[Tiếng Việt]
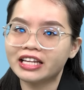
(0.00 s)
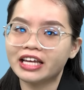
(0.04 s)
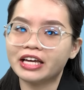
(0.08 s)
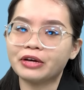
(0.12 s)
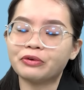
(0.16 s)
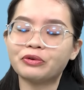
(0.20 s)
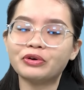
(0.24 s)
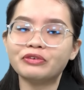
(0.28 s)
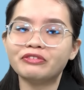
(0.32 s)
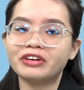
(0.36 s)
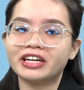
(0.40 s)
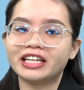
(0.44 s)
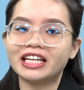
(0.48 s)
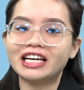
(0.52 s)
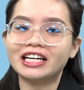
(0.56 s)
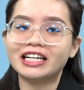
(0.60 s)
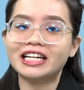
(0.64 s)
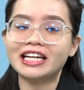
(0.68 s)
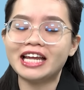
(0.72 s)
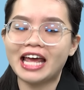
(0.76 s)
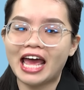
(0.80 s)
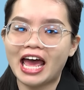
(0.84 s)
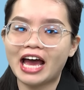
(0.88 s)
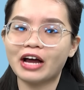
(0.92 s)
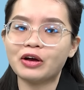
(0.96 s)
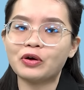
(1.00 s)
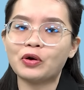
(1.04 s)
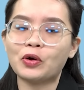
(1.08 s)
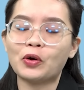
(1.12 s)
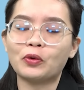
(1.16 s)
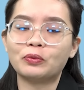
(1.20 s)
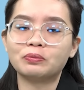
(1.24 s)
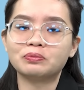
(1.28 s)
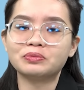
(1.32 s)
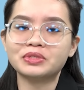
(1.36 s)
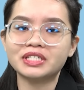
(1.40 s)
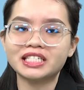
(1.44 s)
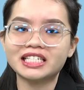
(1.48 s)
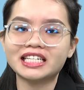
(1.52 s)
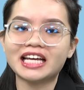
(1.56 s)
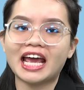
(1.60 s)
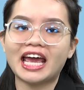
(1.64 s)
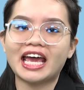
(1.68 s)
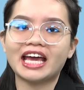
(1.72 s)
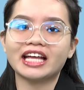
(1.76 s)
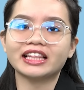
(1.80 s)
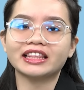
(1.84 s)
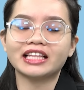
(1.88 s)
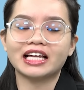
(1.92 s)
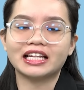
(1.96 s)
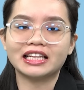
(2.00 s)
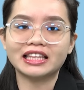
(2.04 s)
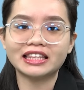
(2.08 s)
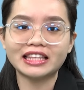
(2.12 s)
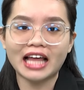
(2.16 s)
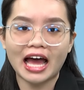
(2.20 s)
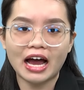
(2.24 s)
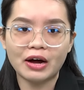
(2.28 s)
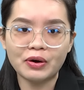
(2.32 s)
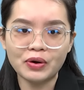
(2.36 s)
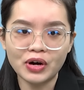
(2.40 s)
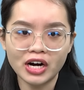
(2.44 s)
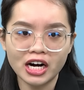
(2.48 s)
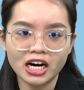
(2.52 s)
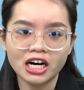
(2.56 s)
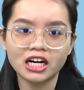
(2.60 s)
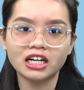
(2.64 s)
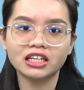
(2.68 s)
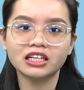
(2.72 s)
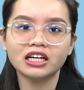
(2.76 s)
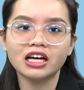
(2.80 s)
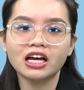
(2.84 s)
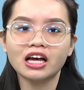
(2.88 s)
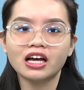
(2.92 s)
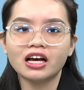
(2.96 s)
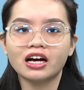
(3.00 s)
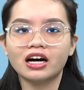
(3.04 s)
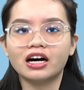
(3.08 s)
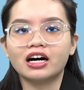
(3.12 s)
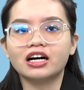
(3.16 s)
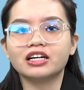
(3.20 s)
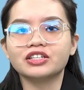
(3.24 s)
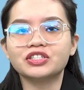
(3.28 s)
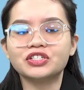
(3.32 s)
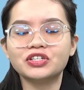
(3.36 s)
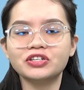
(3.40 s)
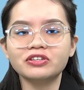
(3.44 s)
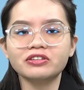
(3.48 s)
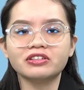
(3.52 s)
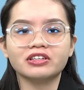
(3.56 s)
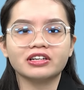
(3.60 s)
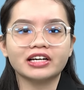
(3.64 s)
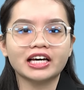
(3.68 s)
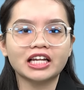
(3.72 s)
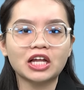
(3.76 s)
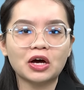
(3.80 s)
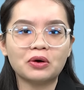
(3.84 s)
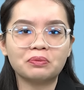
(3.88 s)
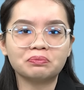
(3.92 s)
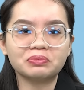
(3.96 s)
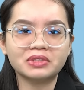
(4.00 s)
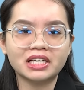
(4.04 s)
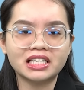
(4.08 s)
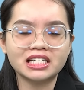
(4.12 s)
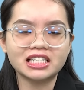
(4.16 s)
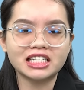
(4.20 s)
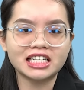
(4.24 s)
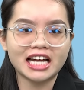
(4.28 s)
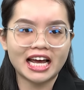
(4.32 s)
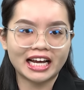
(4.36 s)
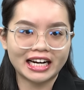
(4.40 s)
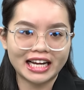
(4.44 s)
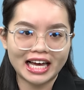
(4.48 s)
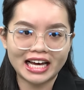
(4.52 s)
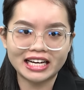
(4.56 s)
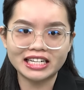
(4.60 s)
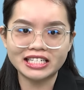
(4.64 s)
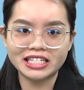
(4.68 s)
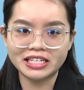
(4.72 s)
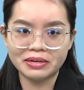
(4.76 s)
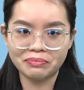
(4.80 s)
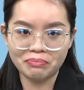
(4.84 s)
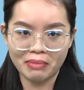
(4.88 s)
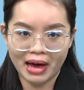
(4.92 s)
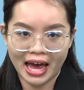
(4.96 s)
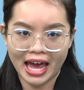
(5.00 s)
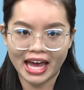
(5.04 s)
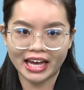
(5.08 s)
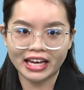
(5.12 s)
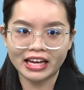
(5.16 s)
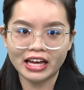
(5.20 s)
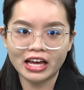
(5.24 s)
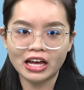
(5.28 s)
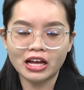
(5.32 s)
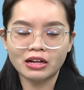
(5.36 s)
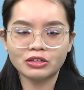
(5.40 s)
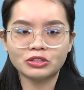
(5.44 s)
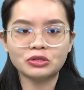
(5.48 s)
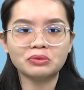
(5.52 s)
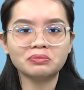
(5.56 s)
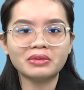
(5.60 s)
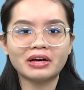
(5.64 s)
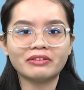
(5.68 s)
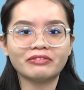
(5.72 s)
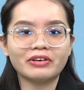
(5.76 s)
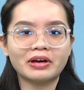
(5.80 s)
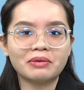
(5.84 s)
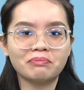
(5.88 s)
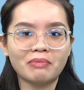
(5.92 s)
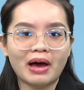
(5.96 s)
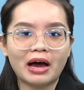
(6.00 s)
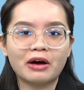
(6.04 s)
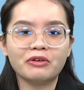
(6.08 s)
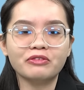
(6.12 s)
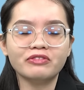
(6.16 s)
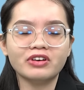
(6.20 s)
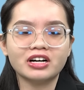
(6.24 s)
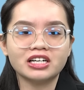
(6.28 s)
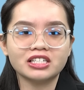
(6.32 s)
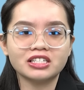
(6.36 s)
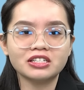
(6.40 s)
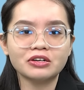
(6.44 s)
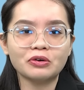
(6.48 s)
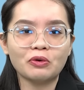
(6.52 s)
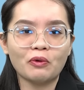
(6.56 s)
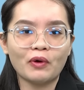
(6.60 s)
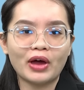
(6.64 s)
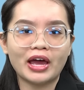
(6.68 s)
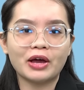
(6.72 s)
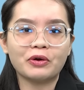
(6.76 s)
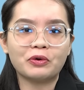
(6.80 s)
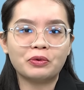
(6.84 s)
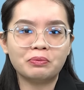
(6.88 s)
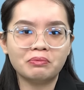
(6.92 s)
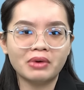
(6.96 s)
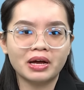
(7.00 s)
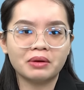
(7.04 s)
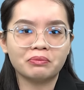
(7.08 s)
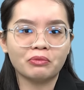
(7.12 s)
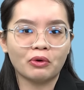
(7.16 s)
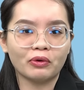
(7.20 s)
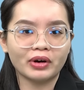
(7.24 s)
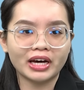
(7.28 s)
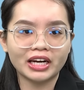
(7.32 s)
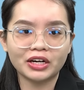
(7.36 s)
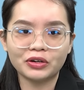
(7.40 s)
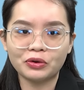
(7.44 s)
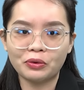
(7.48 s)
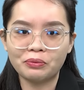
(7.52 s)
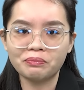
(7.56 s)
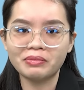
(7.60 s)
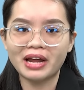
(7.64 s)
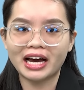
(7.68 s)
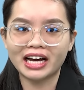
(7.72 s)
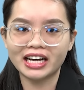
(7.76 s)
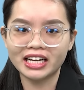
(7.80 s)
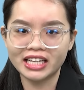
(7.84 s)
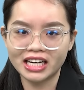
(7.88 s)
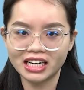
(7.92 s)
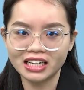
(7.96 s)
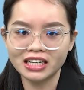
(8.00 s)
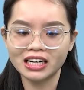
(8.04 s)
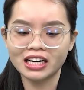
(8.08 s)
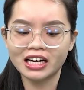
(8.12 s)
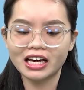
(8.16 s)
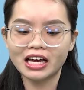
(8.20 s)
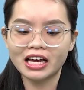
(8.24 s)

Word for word: thì quý vị thính giả cũng sẽ tỉnh táo hơn uh, trước những cái thông tin tràn lan trên mạng. Chúng ta phải bảo vệ sức khỏe của mình một cách đúng đắn nhất.